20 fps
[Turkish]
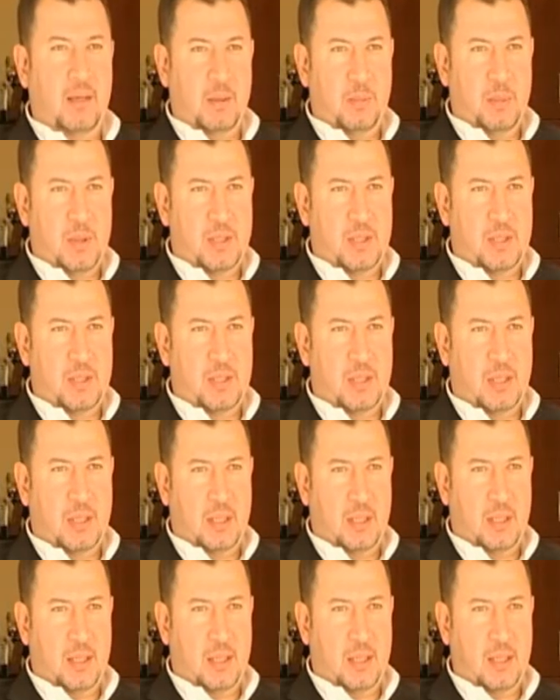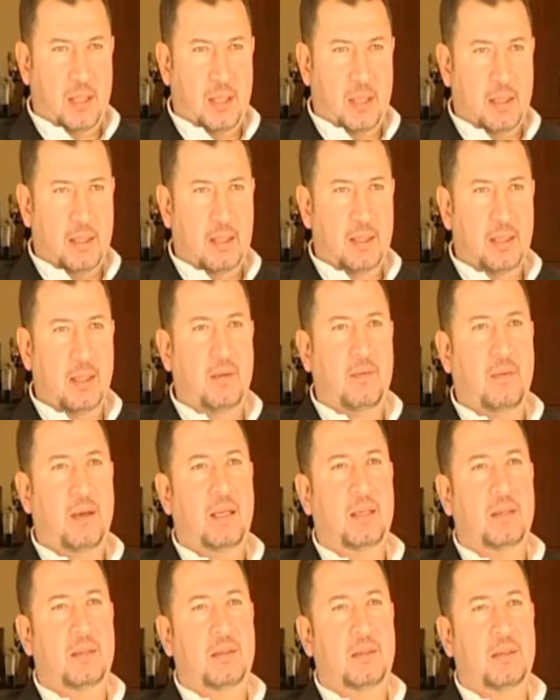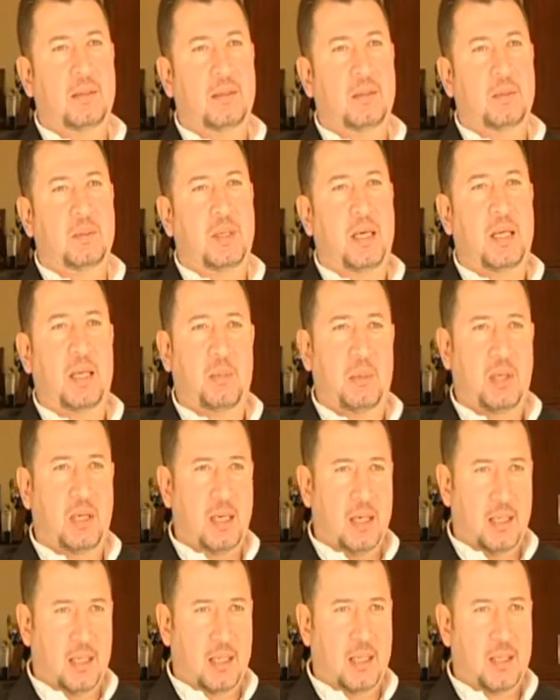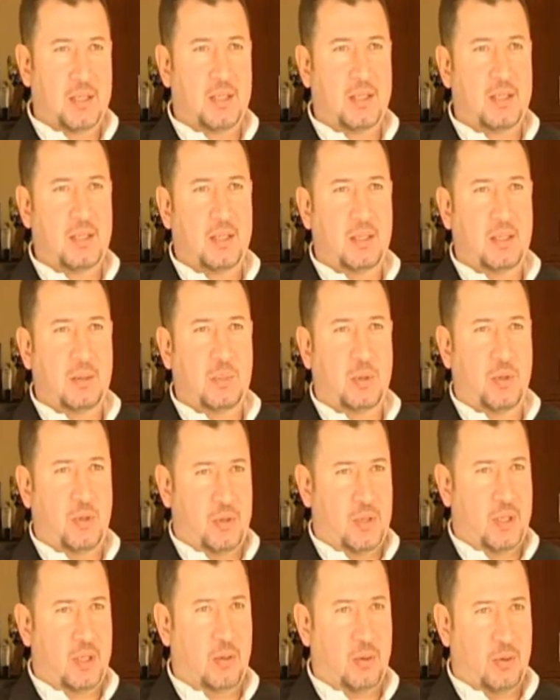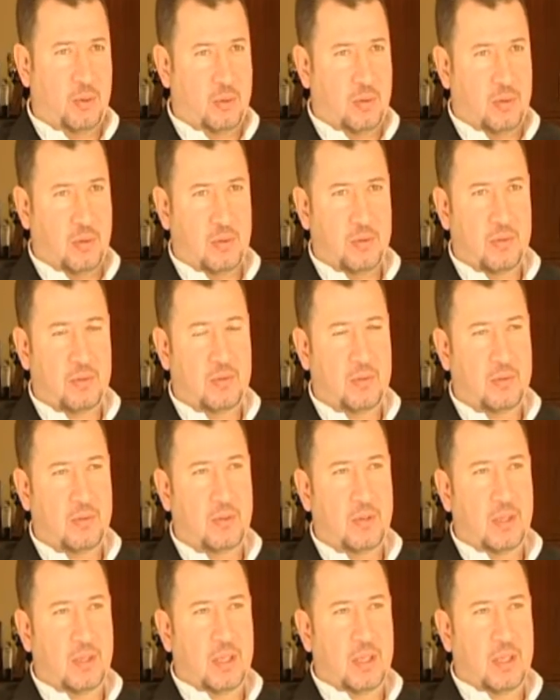Sevgili Beşir Çetin'le 7 yıl evvel e, gene bir gala gecesi bir köşede oturuyoruz.